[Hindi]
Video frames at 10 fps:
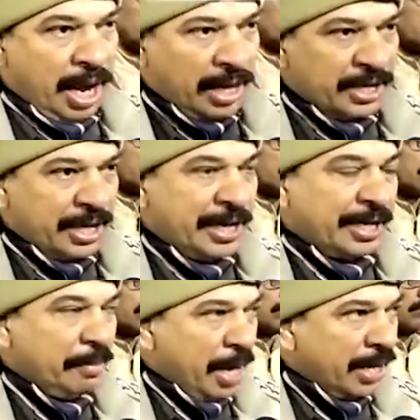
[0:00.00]
आने
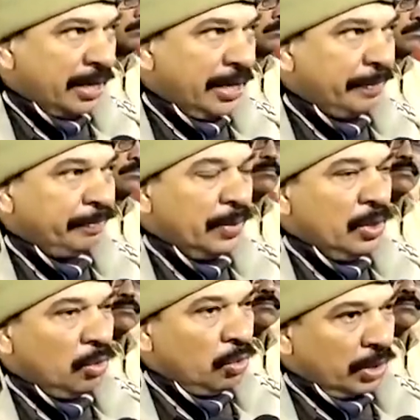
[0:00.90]
जाने के मार्ग हैं
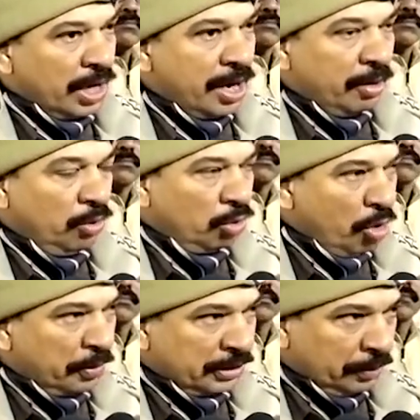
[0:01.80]
उनका
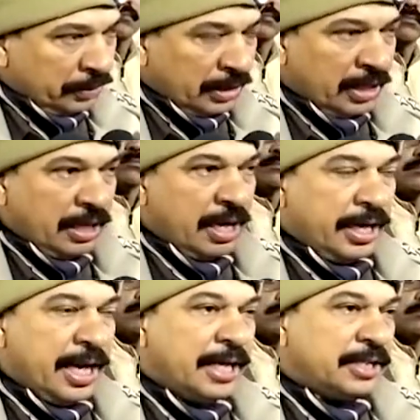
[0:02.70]
उनको पृथक पृथक रखा
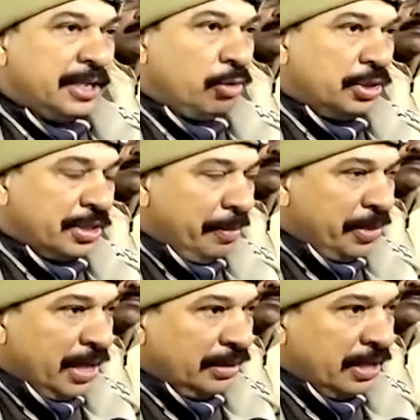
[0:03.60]
गया है जिससे कोई
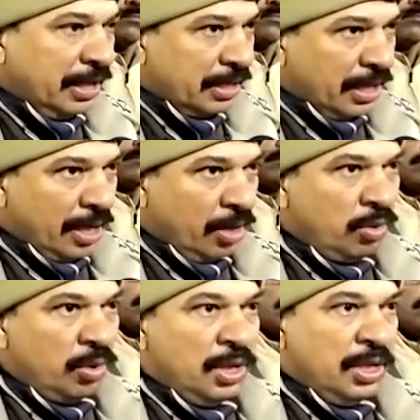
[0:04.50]
स्टैम्पी डात की घटना ना हो